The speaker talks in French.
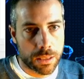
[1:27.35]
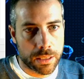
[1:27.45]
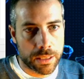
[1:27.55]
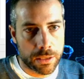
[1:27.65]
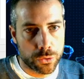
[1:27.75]

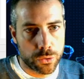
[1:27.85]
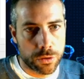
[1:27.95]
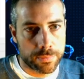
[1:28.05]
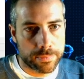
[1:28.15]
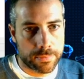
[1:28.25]
égale
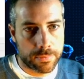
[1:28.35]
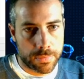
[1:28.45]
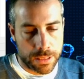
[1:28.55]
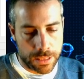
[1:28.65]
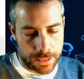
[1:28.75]
nul,
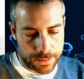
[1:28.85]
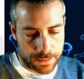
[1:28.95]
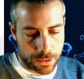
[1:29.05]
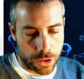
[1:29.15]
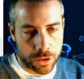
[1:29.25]
là
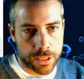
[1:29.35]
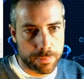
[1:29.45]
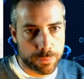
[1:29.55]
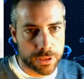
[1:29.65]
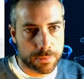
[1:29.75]
c'est un cas
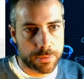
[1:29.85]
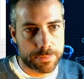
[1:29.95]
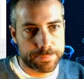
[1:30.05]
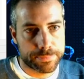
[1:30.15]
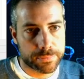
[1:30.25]
possible.
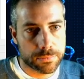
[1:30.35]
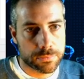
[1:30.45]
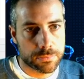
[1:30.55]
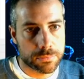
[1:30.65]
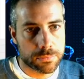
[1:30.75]

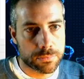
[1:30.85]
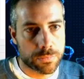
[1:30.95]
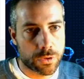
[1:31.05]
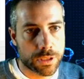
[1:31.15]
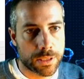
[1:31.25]

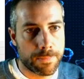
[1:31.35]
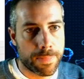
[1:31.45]
Ok.